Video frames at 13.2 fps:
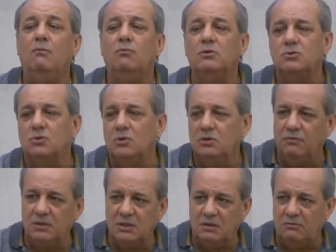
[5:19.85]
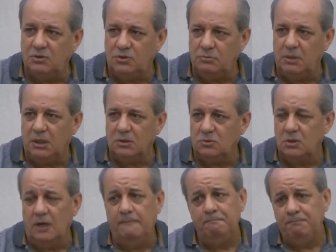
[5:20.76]
condições de fazer investimentos
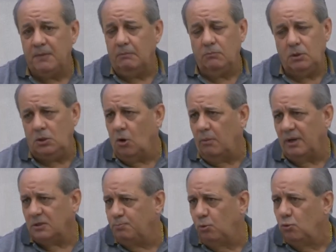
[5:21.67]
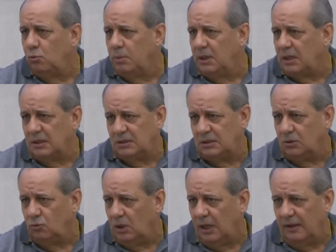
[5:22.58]
em obras públicas,
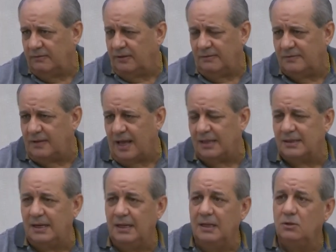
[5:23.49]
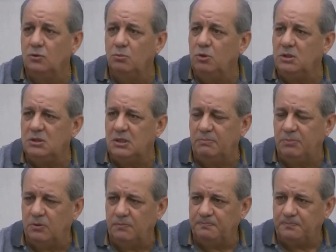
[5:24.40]
segurança, etc., do
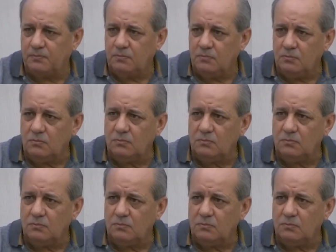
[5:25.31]
município. E para a pessoa é